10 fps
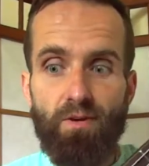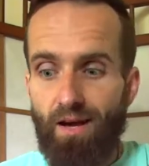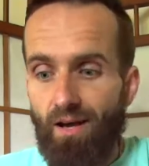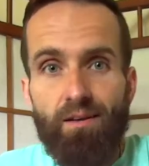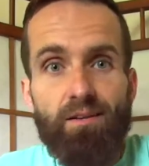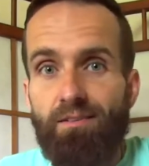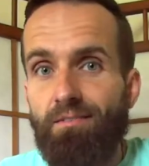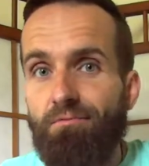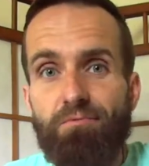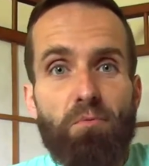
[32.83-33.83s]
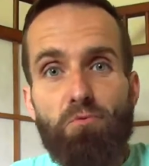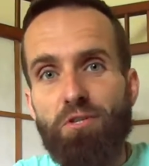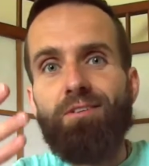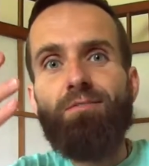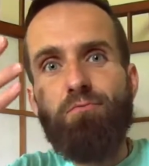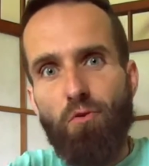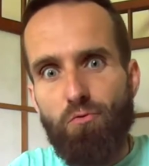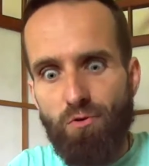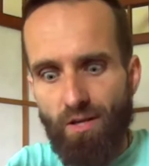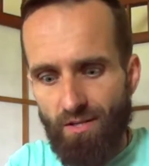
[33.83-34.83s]
Ale temu się w
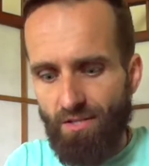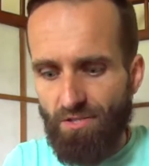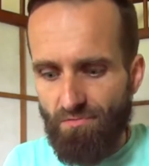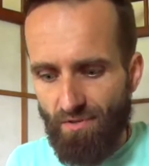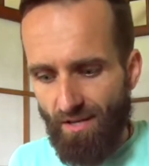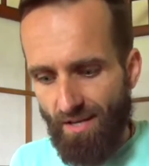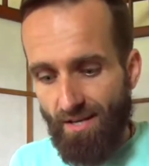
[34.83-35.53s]
ogóle nie dziwię.